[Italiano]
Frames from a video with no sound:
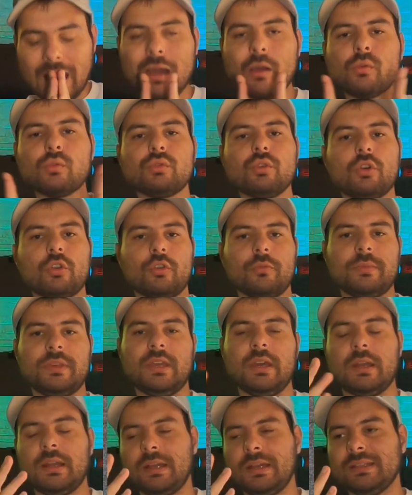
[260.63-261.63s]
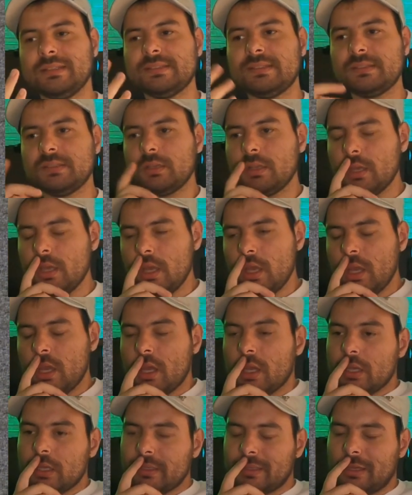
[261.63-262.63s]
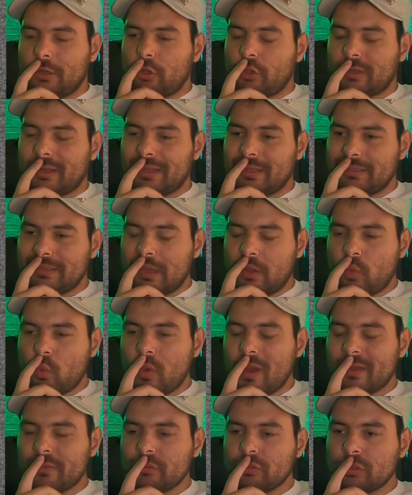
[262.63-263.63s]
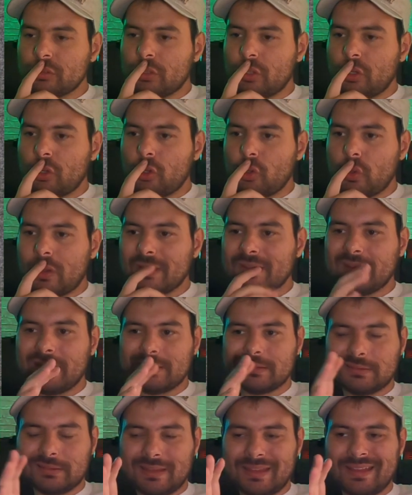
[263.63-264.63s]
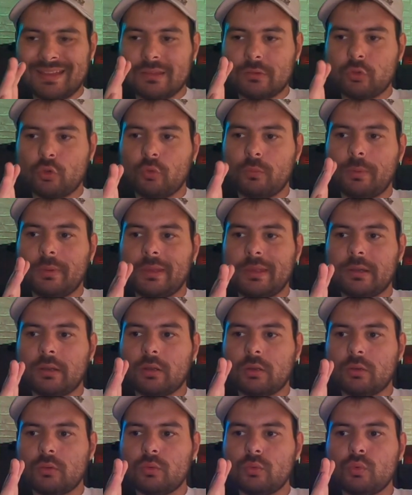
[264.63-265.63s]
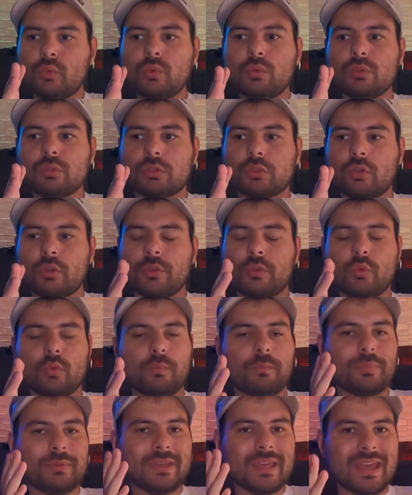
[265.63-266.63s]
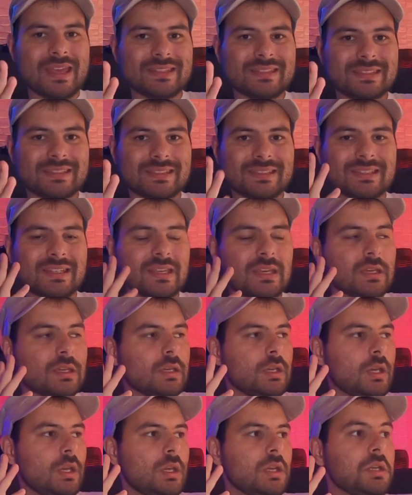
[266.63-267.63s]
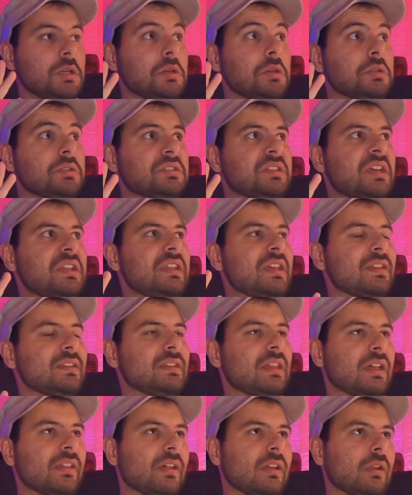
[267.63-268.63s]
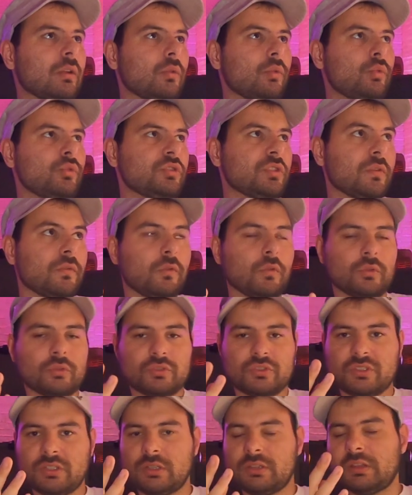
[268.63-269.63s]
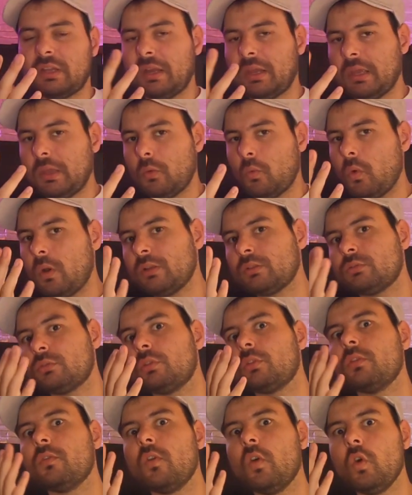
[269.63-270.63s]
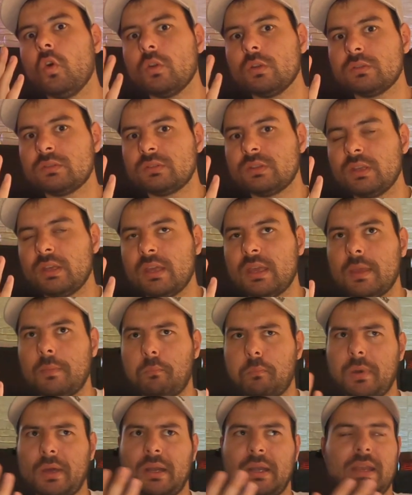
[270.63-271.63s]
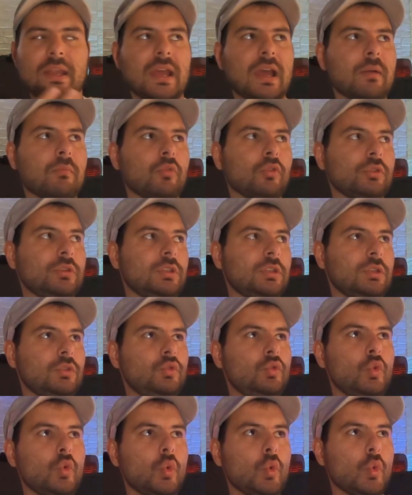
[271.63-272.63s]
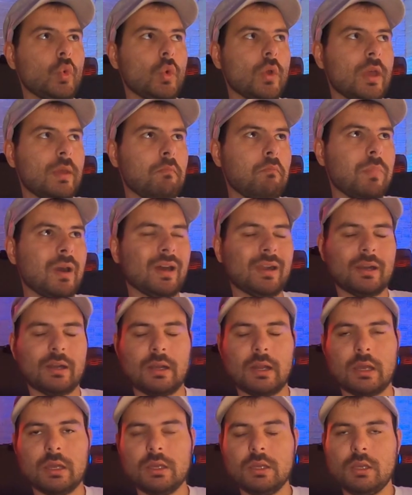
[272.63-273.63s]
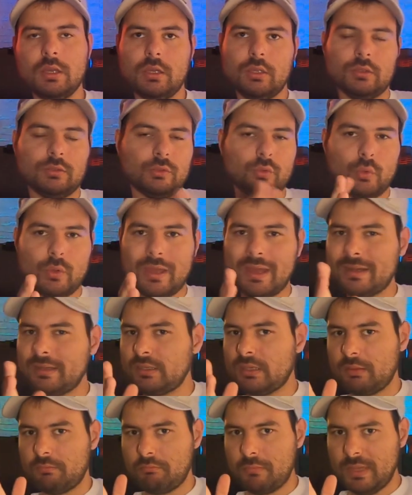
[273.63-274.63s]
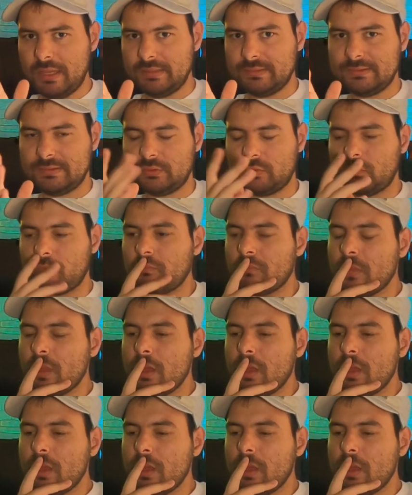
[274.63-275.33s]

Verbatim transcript: autonomia ragazzi e allora da quando l'ho adattato per l'uso in UPS se ne è andata la luce forse 3-4 volte e parliamo di 2 barra 2 anni e mezzo.